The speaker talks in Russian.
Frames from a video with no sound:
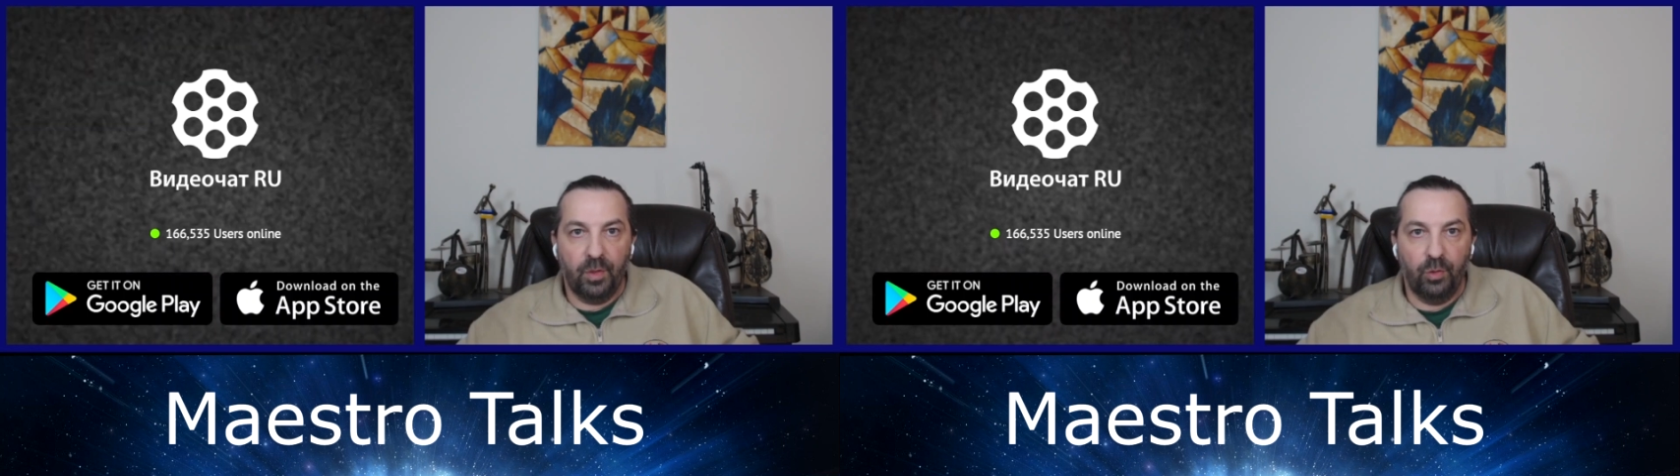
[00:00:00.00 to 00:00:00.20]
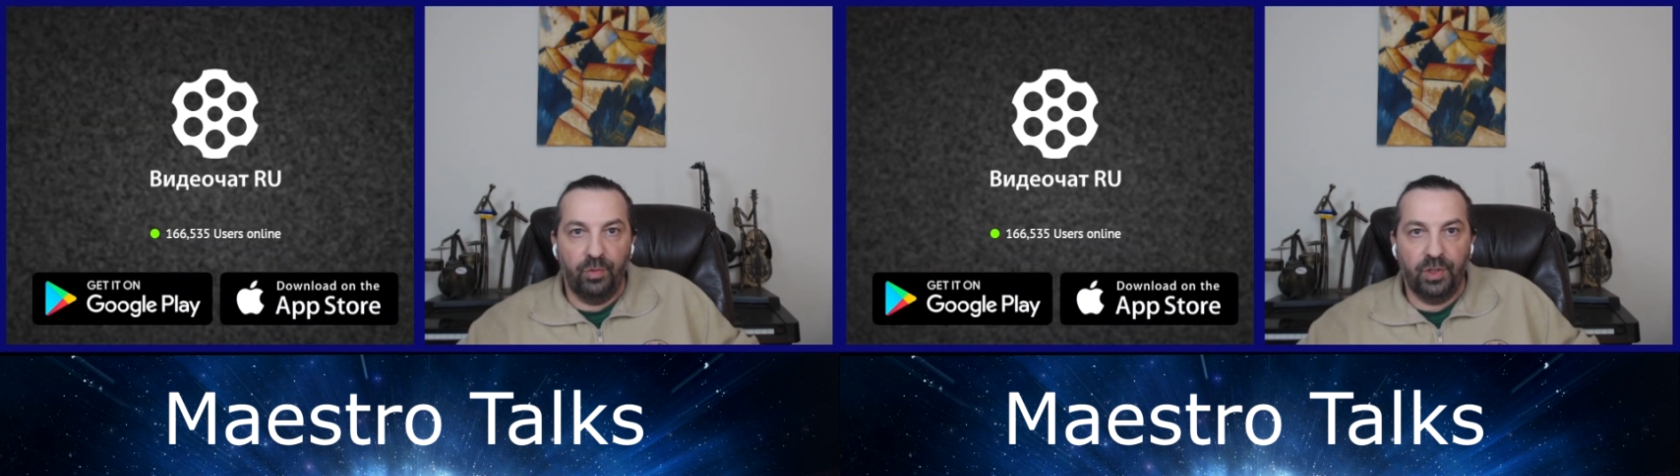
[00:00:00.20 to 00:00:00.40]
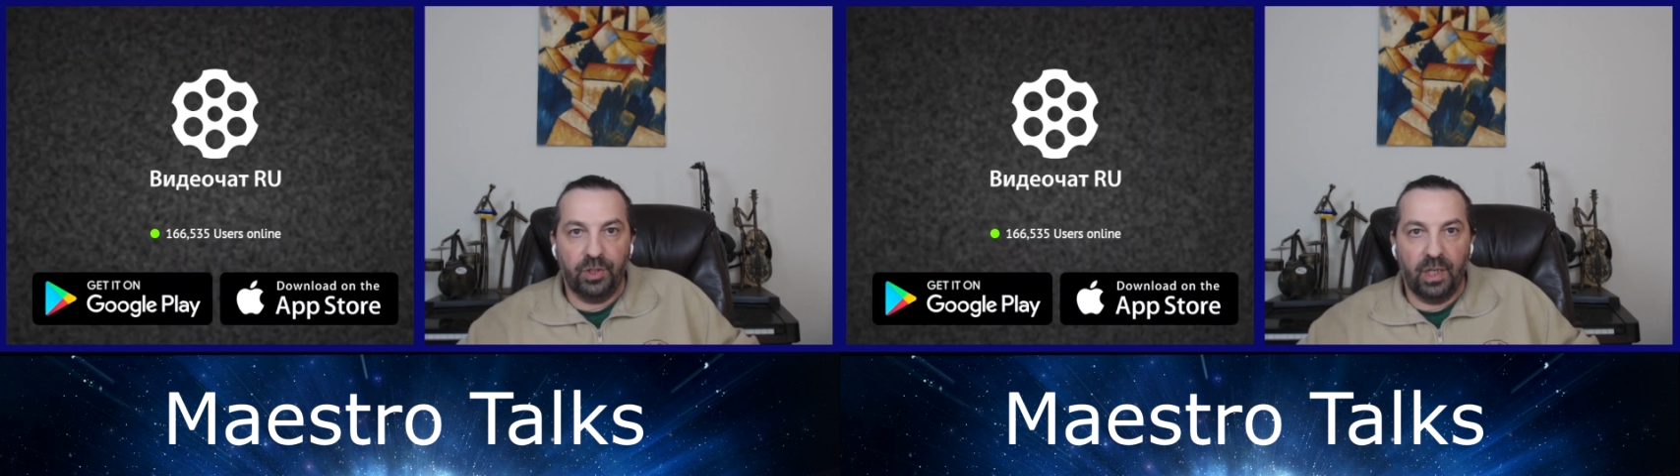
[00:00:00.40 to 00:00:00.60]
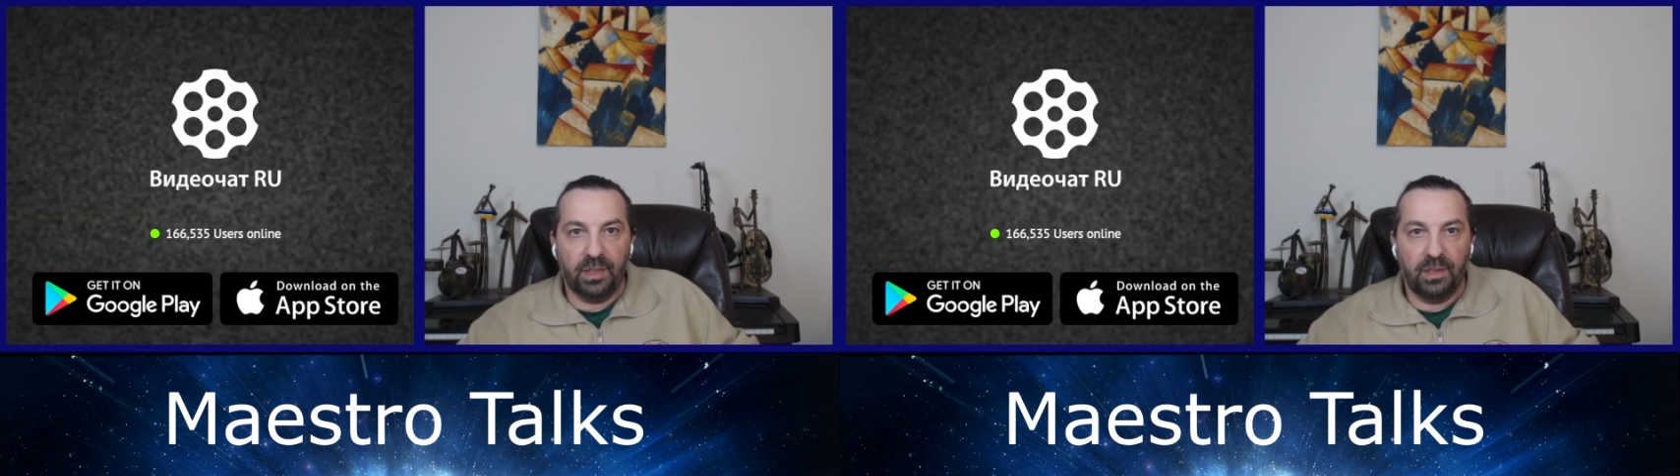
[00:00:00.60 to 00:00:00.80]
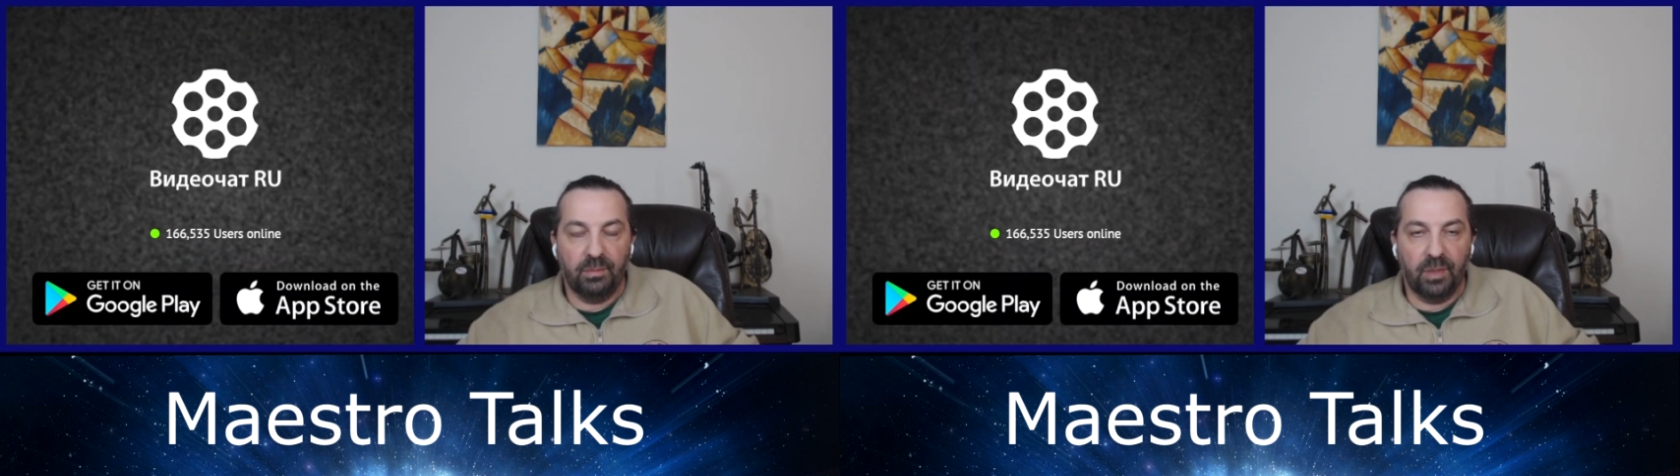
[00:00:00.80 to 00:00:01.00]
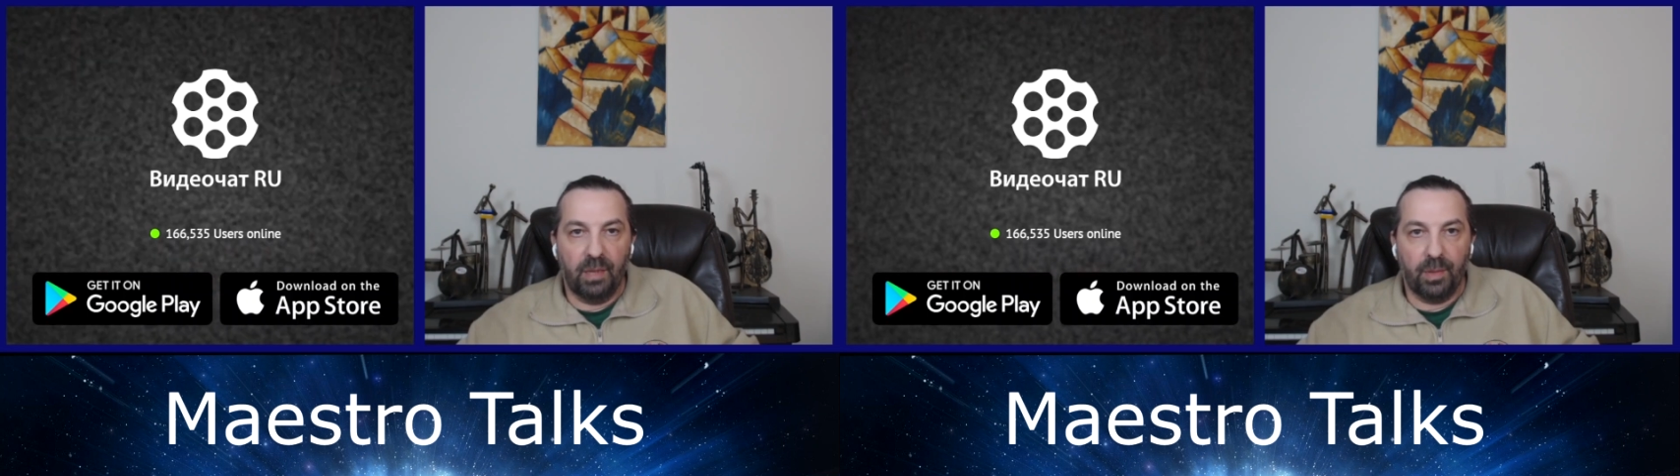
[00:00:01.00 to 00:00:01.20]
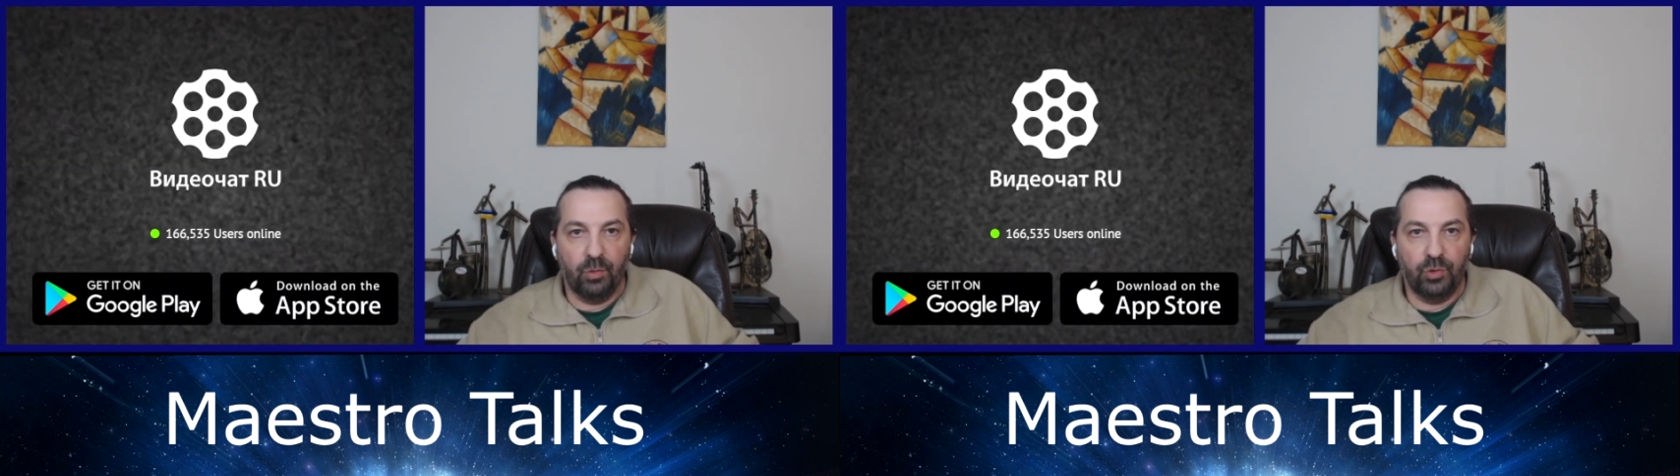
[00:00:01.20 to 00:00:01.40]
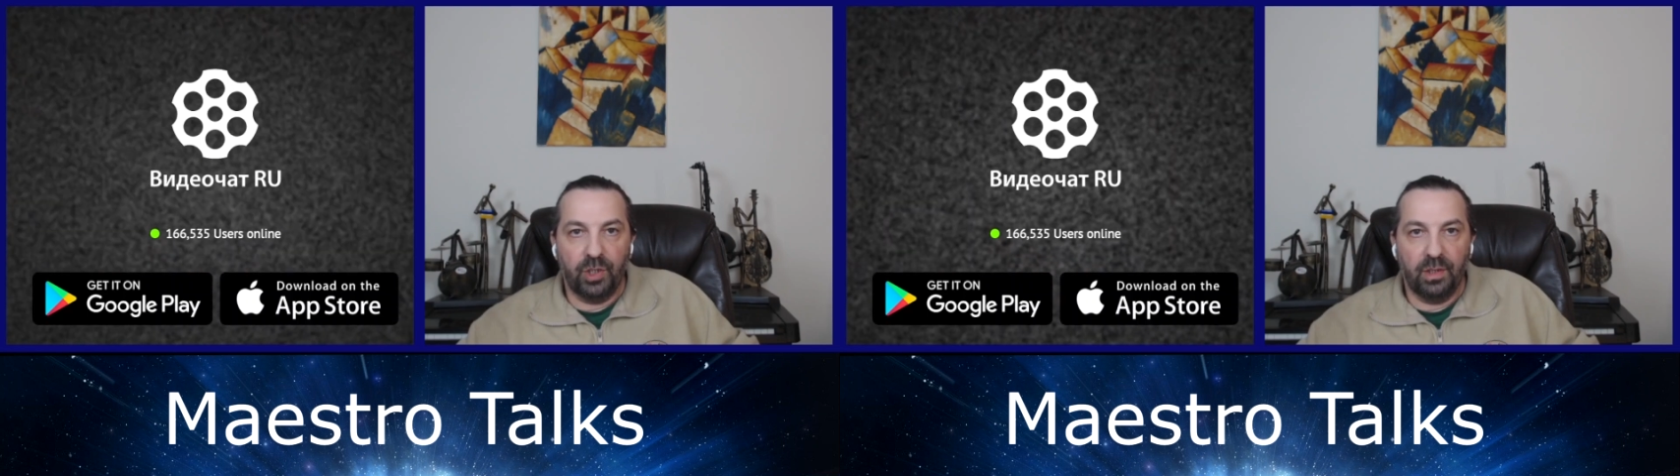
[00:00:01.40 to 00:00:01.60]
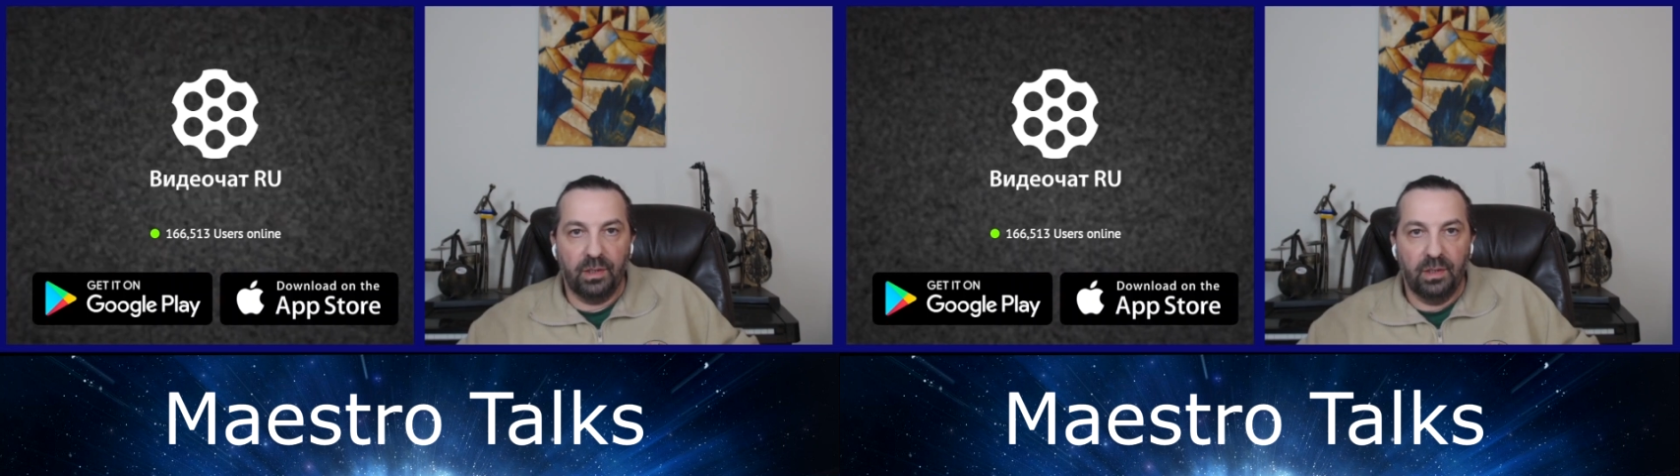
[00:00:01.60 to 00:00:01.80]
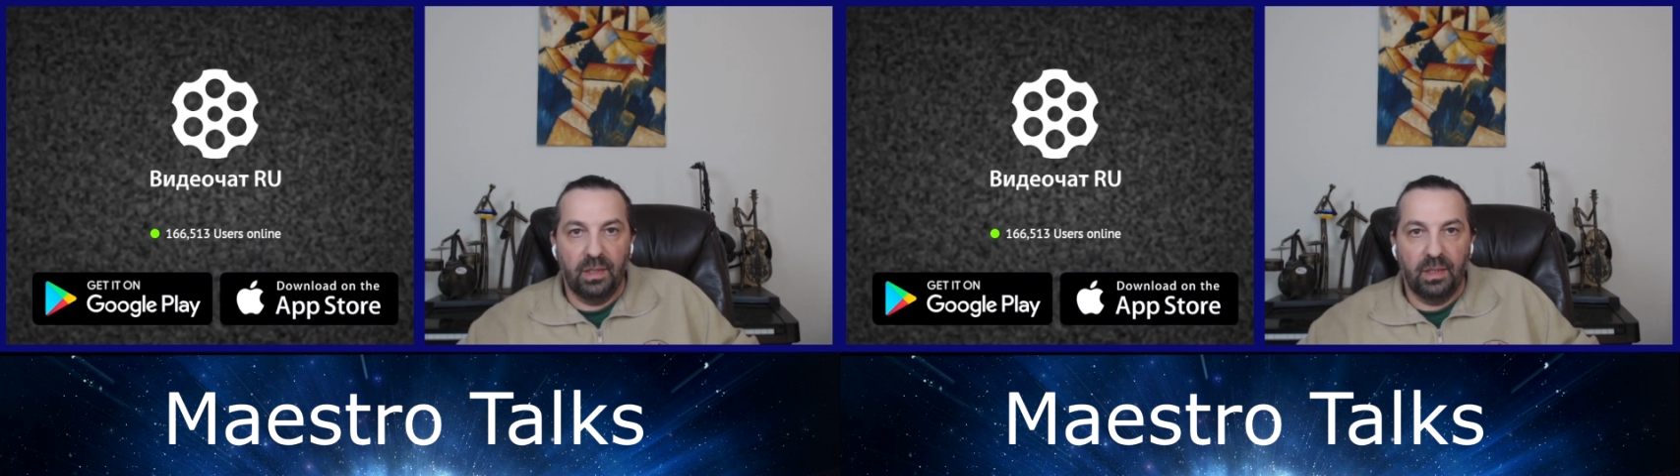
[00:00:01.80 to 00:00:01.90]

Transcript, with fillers: любви, счастья, благополучия,